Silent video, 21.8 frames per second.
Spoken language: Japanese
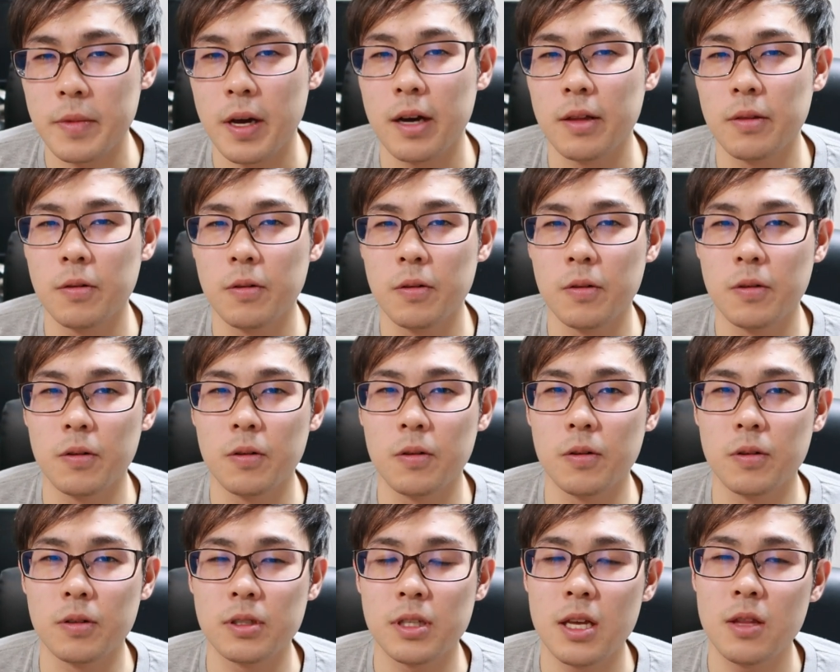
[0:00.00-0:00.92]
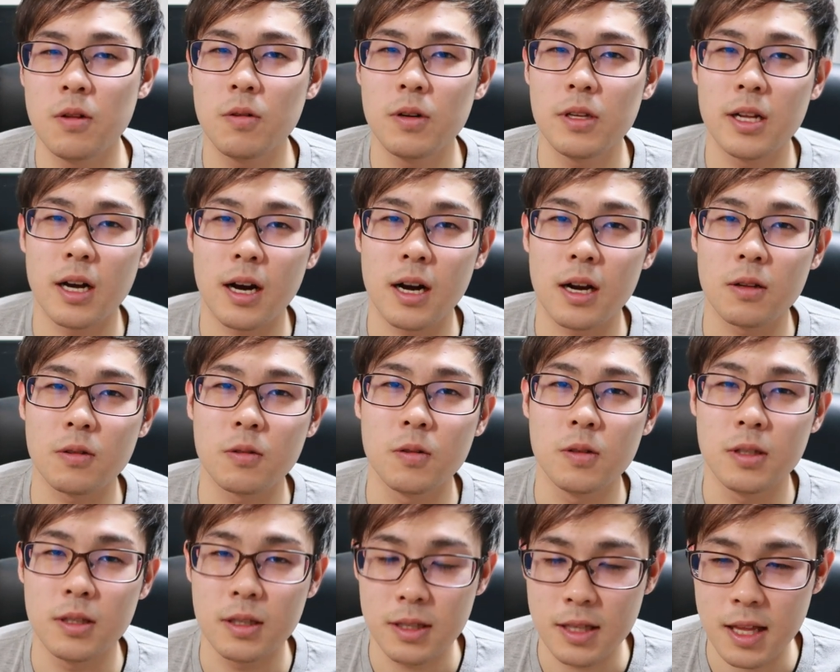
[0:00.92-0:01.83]
あのー、背取りだから
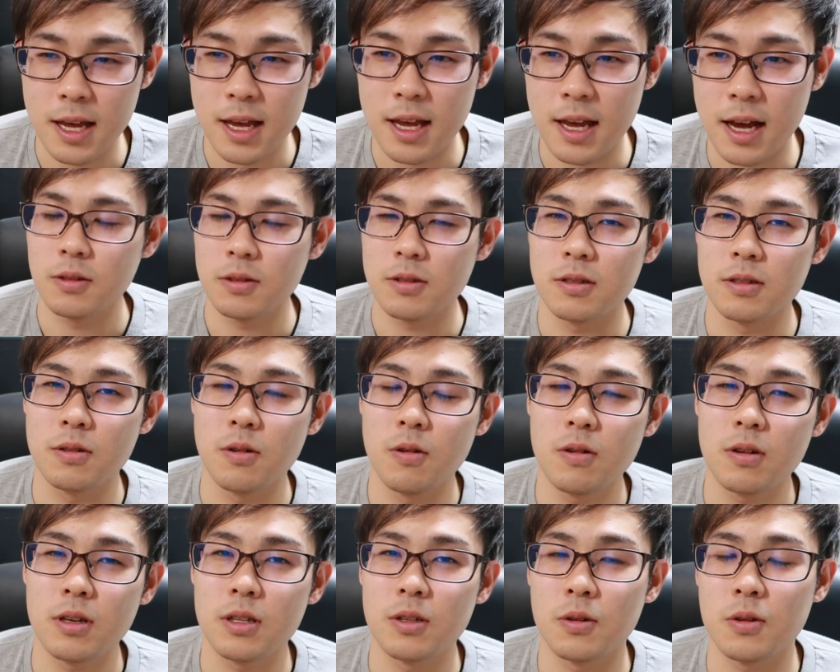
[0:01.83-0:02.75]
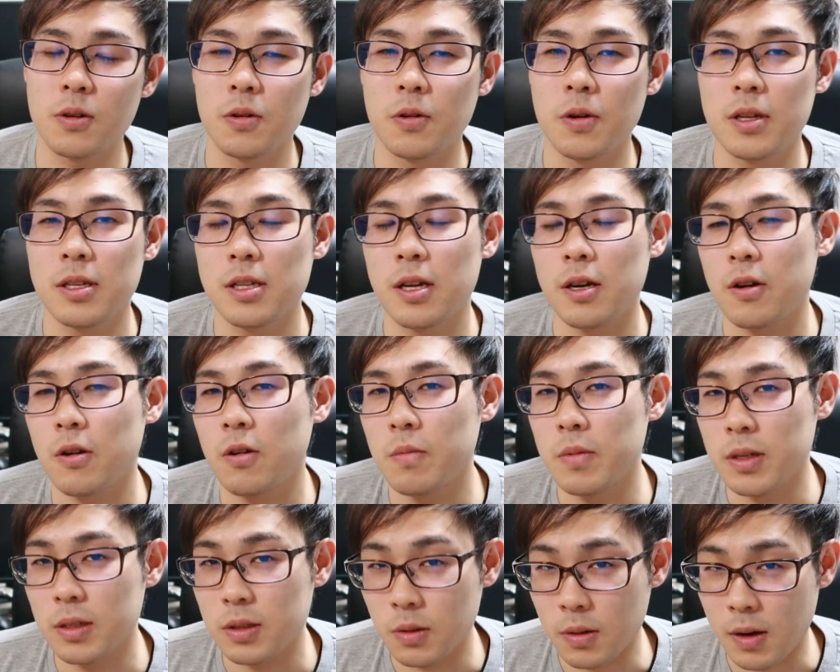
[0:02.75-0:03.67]
といって、要するにドンキの強圧だけ
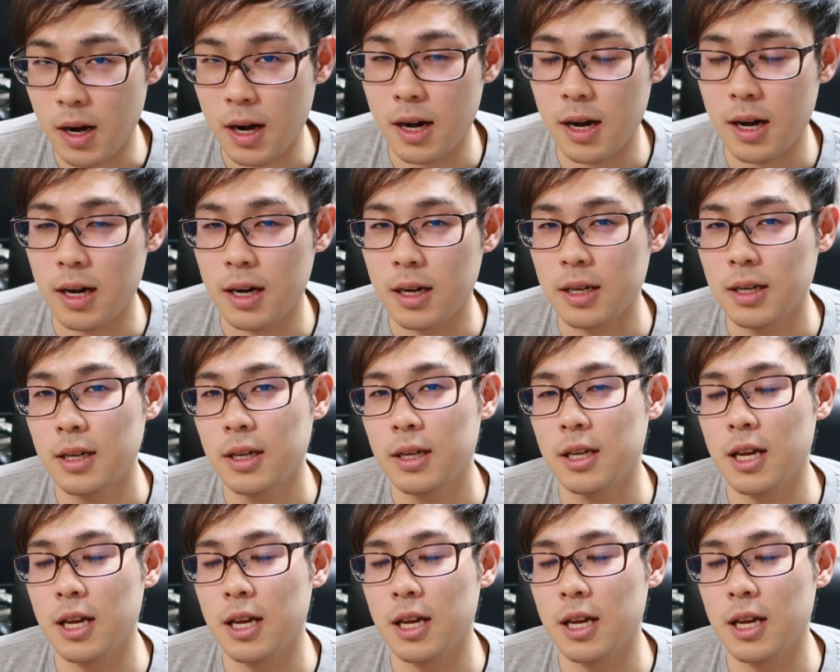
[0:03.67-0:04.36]
を見るとか、